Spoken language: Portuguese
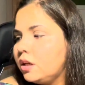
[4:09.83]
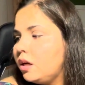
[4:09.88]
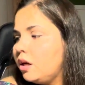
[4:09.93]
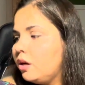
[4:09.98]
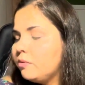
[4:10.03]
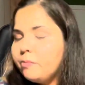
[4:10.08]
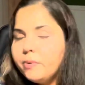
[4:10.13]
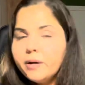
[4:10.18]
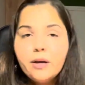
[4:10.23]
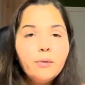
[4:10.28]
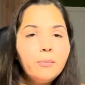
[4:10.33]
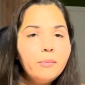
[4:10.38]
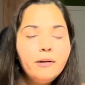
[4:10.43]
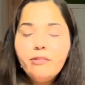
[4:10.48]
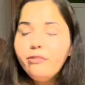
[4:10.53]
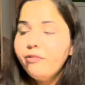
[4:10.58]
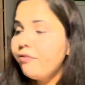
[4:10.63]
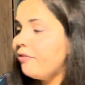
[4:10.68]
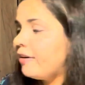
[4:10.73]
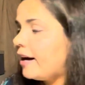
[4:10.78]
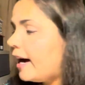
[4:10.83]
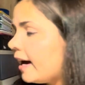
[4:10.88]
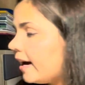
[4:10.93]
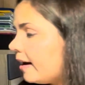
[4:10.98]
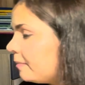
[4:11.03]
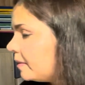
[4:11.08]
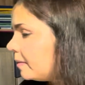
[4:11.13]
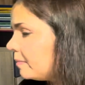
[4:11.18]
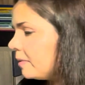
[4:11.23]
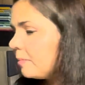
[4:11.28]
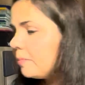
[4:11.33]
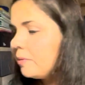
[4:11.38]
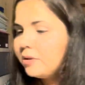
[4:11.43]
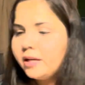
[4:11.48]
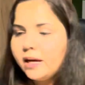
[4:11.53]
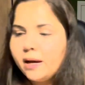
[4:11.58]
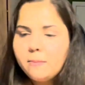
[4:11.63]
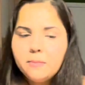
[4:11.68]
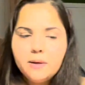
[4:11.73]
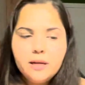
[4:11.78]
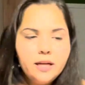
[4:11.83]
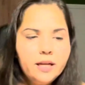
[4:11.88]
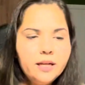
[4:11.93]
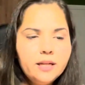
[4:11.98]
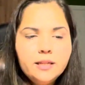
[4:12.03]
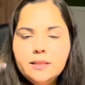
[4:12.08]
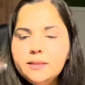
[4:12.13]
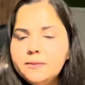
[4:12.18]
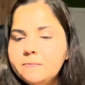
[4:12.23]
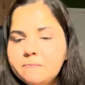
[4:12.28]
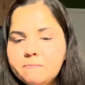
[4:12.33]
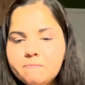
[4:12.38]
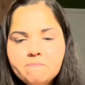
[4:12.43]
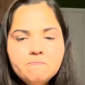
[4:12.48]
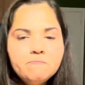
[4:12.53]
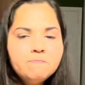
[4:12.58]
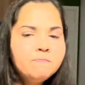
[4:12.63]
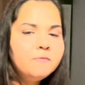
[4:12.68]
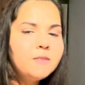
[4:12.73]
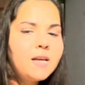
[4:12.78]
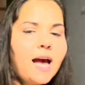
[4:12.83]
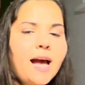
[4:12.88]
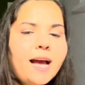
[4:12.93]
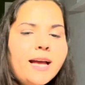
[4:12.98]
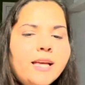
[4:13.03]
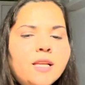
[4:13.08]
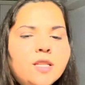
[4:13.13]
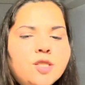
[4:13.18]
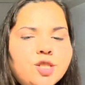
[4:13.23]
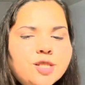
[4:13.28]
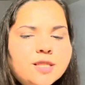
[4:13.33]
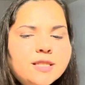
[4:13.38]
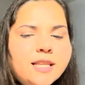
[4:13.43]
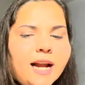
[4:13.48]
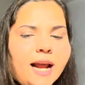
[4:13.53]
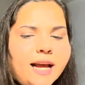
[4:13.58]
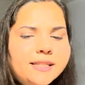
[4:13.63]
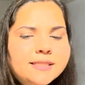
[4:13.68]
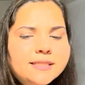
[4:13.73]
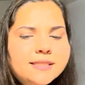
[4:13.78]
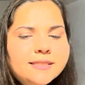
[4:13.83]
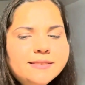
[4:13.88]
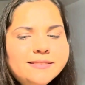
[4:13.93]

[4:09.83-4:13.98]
Eu peguei uma faca pra mim poder abrir aqui de trás.